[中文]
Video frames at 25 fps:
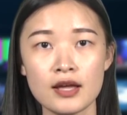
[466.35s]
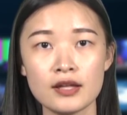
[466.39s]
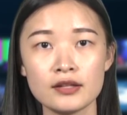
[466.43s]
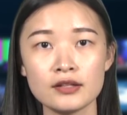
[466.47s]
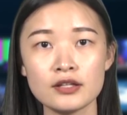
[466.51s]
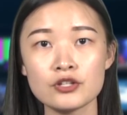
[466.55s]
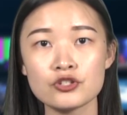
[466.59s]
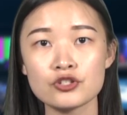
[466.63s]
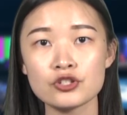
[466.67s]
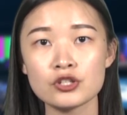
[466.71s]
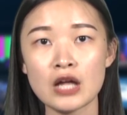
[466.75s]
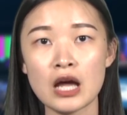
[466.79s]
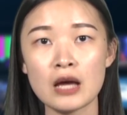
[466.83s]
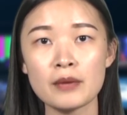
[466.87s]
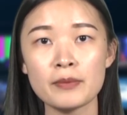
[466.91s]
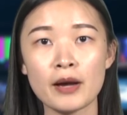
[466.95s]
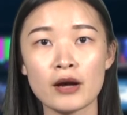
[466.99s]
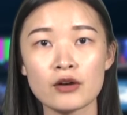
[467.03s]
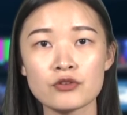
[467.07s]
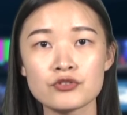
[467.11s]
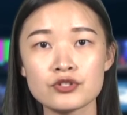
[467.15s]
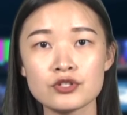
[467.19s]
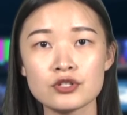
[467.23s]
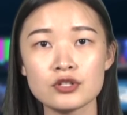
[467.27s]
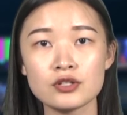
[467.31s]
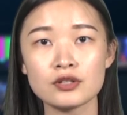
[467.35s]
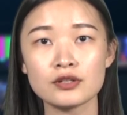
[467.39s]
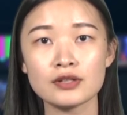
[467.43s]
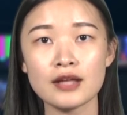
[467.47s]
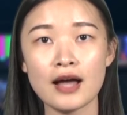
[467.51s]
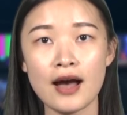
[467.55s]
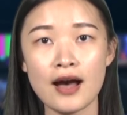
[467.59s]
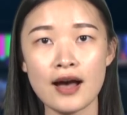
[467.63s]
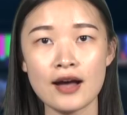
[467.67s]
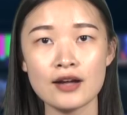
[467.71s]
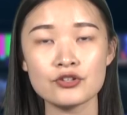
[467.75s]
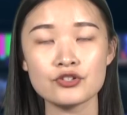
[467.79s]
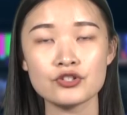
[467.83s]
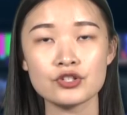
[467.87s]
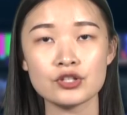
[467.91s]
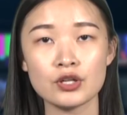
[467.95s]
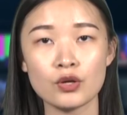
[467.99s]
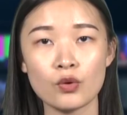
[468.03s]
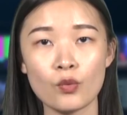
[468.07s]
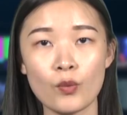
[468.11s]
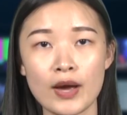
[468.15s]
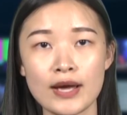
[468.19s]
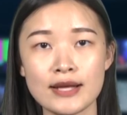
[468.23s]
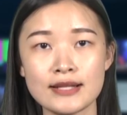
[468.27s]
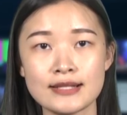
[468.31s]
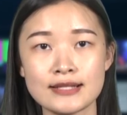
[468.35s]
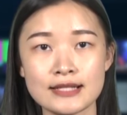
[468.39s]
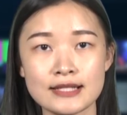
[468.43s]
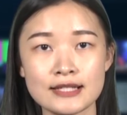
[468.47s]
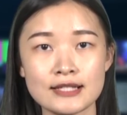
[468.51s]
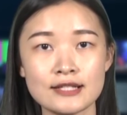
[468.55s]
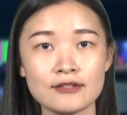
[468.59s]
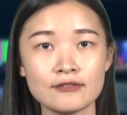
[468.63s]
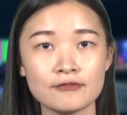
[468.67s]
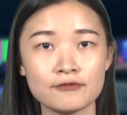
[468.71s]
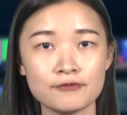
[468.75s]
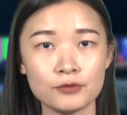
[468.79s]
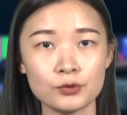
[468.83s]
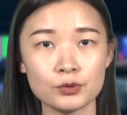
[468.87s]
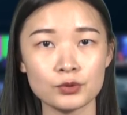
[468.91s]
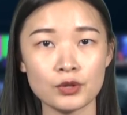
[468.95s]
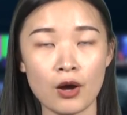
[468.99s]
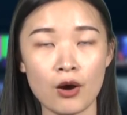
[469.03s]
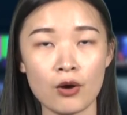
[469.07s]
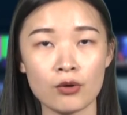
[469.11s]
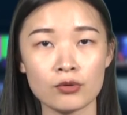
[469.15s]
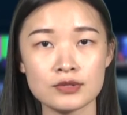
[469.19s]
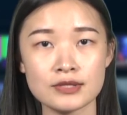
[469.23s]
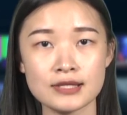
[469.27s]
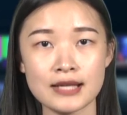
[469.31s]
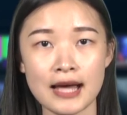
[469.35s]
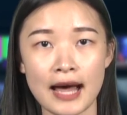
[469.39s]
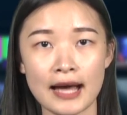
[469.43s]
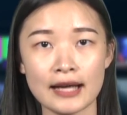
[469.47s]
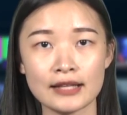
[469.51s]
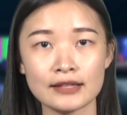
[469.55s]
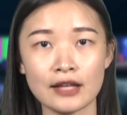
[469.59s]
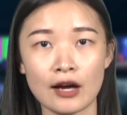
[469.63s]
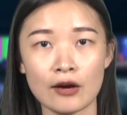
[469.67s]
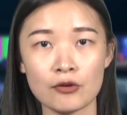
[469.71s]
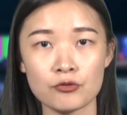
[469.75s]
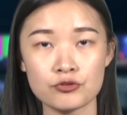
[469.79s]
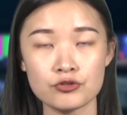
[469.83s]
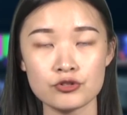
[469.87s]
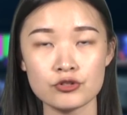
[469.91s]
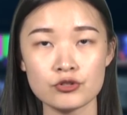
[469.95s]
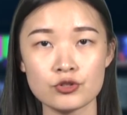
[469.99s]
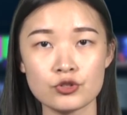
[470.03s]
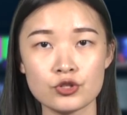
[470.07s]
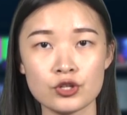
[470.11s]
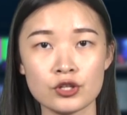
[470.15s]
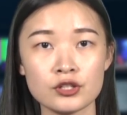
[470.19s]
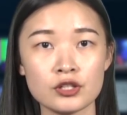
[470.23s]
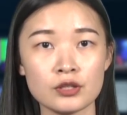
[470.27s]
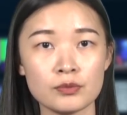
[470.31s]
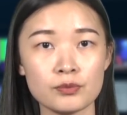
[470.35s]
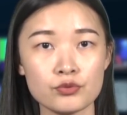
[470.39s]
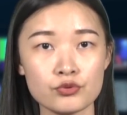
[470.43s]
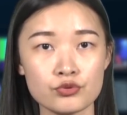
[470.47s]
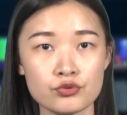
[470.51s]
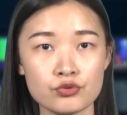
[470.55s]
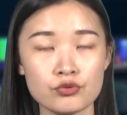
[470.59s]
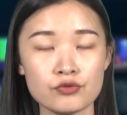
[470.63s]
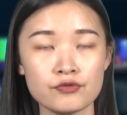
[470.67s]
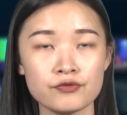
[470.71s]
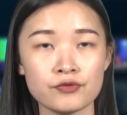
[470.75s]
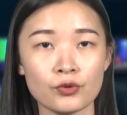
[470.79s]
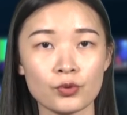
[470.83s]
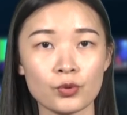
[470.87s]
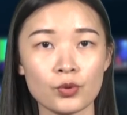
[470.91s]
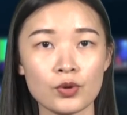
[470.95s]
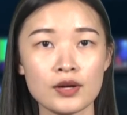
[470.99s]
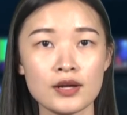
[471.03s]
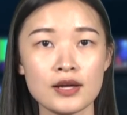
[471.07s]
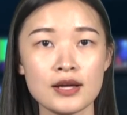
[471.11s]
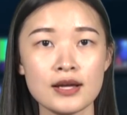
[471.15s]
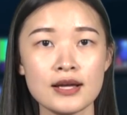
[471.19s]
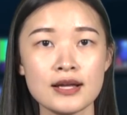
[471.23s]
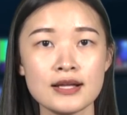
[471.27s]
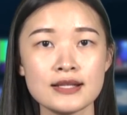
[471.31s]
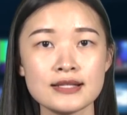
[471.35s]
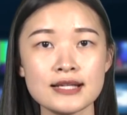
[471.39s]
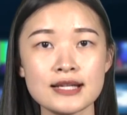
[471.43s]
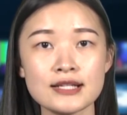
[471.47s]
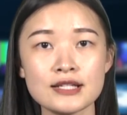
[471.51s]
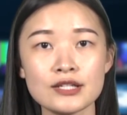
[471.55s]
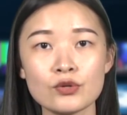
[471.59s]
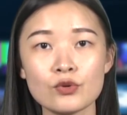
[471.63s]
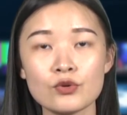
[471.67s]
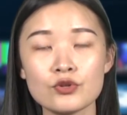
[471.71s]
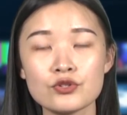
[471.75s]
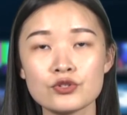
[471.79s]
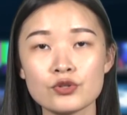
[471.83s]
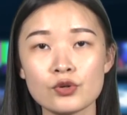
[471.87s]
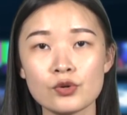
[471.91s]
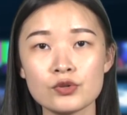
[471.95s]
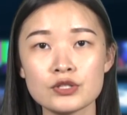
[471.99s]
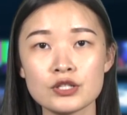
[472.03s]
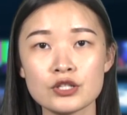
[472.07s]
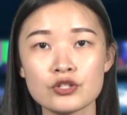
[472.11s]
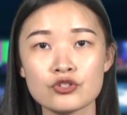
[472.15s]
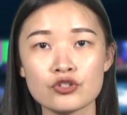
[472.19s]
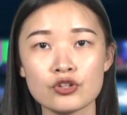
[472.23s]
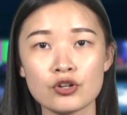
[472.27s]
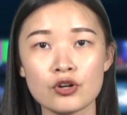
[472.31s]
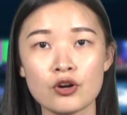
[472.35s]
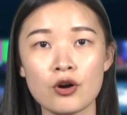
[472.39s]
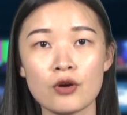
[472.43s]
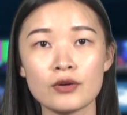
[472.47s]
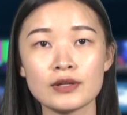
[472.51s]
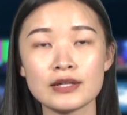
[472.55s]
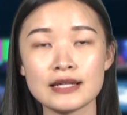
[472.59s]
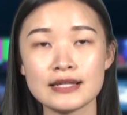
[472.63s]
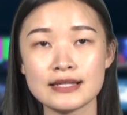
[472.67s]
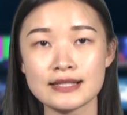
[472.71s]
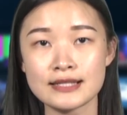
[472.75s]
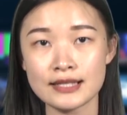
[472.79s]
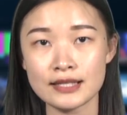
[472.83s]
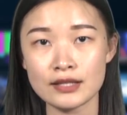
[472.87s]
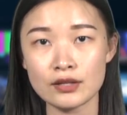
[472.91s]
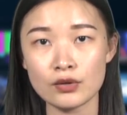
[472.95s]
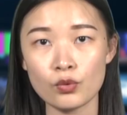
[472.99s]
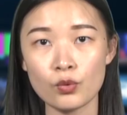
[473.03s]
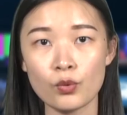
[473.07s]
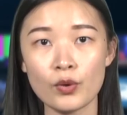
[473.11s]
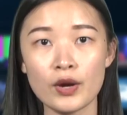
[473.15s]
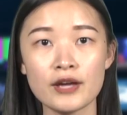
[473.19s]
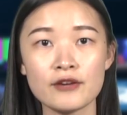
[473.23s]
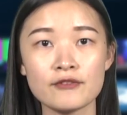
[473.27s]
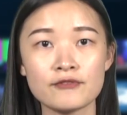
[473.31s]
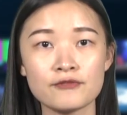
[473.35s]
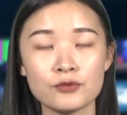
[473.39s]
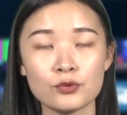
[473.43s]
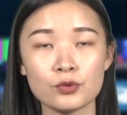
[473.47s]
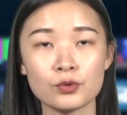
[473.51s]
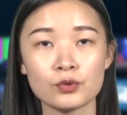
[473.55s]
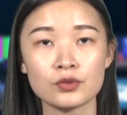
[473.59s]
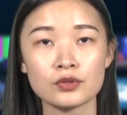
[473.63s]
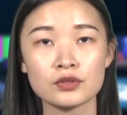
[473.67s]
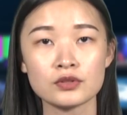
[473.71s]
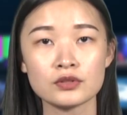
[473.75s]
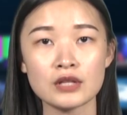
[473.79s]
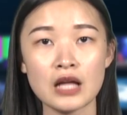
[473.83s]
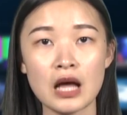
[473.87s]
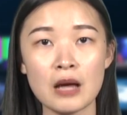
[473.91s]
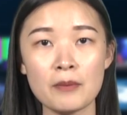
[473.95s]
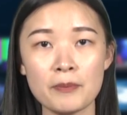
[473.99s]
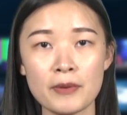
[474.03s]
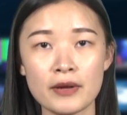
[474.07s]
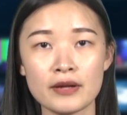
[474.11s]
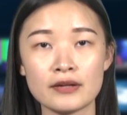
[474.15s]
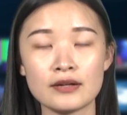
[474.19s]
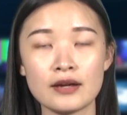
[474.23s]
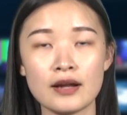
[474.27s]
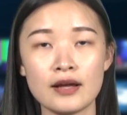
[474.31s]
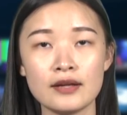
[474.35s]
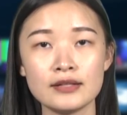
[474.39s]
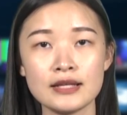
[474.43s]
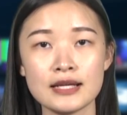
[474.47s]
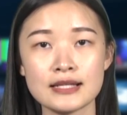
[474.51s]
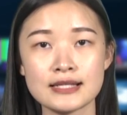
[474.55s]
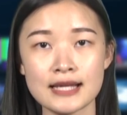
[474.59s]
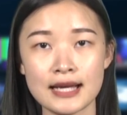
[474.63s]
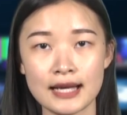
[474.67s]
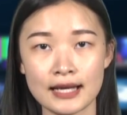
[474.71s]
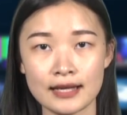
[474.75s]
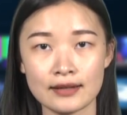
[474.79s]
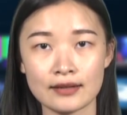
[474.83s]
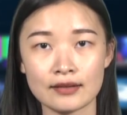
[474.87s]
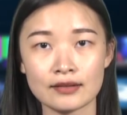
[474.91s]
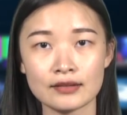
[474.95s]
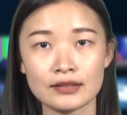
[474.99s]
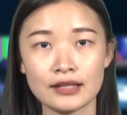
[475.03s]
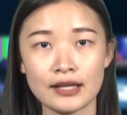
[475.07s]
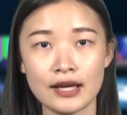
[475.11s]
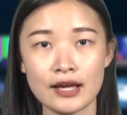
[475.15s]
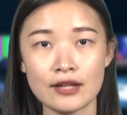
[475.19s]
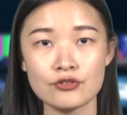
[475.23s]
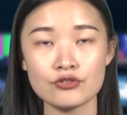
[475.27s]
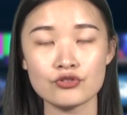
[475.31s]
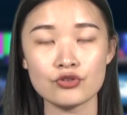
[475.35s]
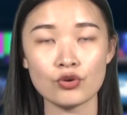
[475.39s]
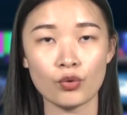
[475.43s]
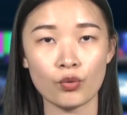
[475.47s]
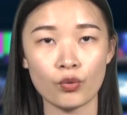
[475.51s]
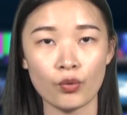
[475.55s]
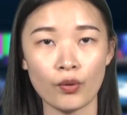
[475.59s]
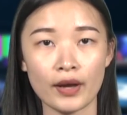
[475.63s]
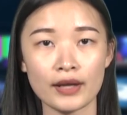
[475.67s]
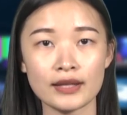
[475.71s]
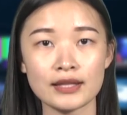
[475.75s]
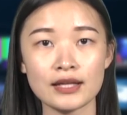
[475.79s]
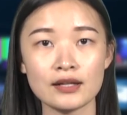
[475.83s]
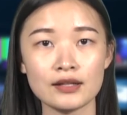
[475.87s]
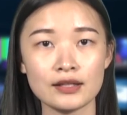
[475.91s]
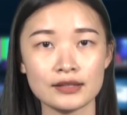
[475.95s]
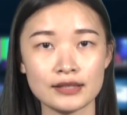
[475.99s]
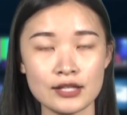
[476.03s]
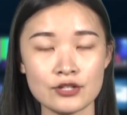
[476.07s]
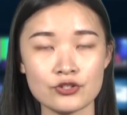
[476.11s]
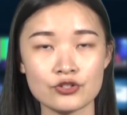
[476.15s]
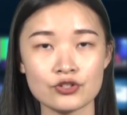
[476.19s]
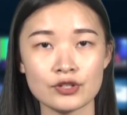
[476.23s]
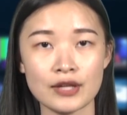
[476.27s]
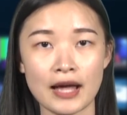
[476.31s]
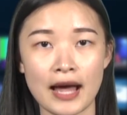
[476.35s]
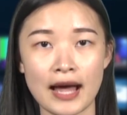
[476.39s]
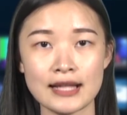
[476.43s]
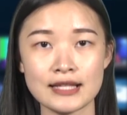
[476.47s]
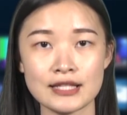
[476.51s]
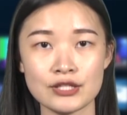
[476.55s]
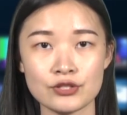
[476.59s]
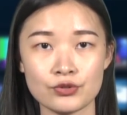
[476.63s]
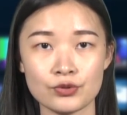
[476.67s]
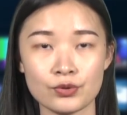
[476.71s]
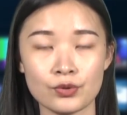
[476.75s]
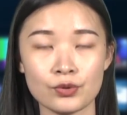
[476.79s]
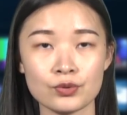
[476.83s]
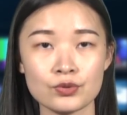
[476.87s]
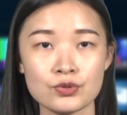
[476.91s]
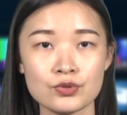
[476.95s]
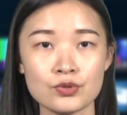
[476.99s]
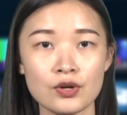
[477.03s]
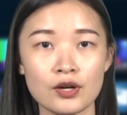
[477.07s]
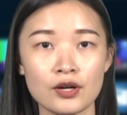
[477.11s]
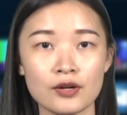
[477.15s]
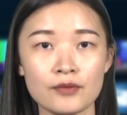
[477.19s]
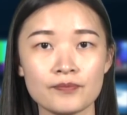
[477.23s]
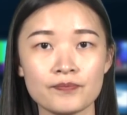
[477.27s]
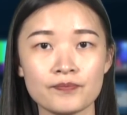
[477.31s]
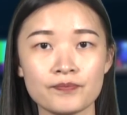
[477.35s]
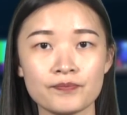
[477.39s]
电视台表示，他是因为急性腹痛才导致身体不舒服，在经过休息之后已经恢复。他本人也在隔天就回到了电视台继续工作。